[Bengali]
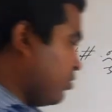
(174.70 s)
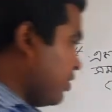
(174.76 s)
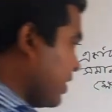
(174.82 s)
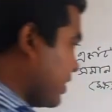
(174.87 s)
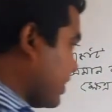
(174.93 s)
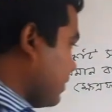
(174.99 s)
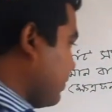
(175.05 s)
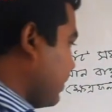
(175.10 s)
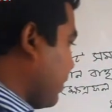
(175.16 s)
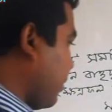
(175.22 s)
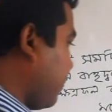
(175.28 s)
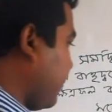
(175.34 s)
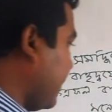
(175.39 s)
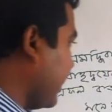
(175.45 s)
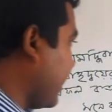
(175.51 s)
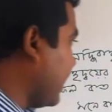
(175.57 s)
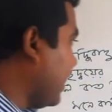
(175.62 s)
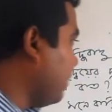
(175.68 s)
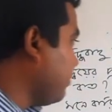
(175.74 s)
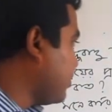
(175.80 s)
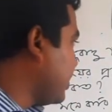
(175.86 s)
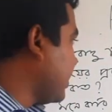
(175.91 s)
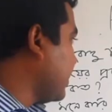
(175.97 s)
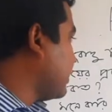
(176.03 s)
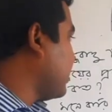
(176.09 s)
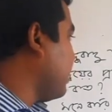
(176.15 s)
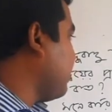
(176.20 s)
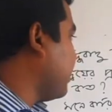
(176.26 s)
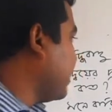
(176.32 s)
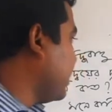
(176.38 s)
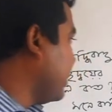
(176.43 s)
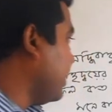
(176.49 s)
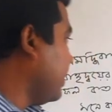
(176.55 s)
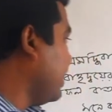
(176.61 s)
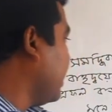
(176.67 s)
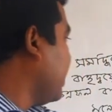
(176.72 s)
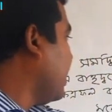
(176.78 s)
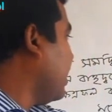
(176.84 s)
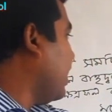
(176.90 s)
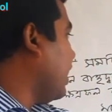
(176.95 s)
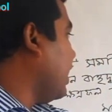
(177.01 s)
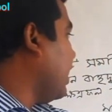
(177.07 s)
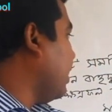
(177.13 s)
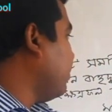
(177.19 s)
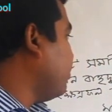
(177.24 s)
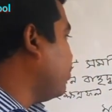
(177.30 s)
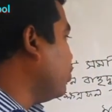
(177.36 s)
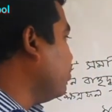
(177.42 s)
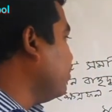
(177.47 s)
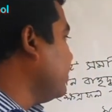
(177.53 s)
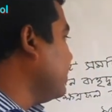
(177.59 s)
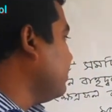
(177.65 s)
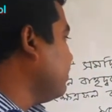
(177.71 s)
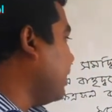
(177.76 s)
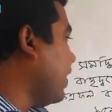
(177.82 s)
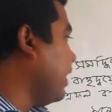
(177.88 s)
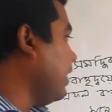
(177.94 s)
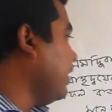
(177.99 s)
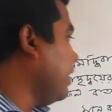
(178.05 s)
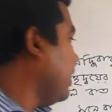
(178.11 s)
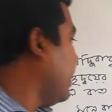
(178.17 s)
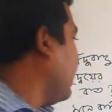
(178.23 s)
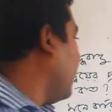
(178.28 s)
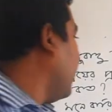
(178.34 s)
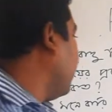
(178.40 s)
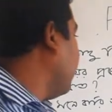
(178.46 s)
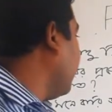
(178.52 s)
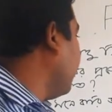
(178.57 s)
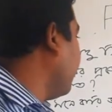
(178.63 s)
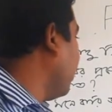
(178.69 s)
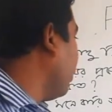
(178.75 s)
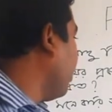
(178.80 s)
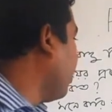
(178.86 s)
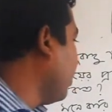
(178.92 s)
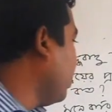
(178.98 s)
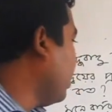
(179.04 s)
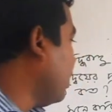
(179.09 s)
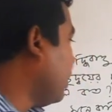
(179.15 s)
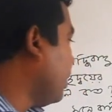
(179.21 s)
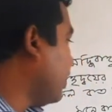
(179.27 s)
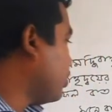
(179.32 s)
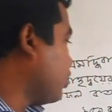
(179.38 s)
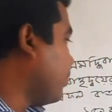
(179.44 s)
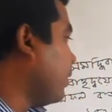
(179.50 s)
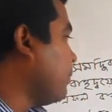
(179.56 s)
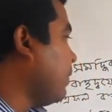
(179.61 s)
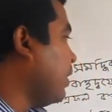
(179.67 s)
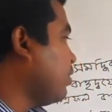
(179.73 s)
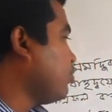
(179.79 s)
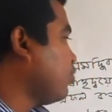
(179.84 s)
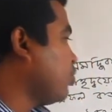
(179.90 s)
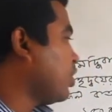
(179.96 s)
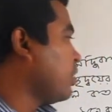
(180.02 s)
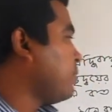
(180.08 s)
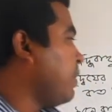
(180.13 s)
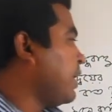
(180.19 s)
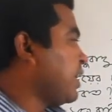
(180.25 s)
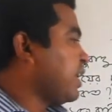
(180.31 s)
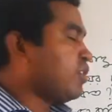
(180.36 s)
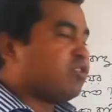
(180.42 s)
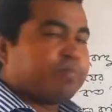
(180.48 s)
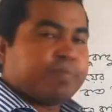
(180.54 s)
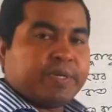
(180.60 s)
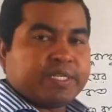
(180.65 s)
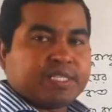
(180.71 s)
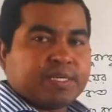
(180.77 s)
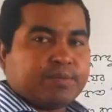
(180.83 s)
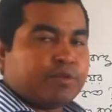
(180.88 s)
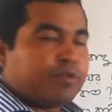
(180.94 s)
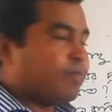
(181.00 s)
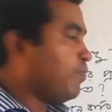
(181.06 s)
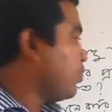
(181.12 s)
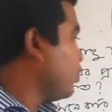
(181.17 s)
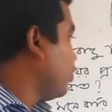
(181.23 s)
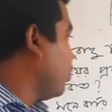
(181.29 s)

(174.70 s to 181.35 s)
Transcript: যেহেতু এক্সের মান আমরা পেয়ে গেলাম সেক্ষেত্রে আমাদের ভূমির মান এবং সমান বাহু দৈর্ঘ্যের মানটা কিন্তু পেয়ে যাব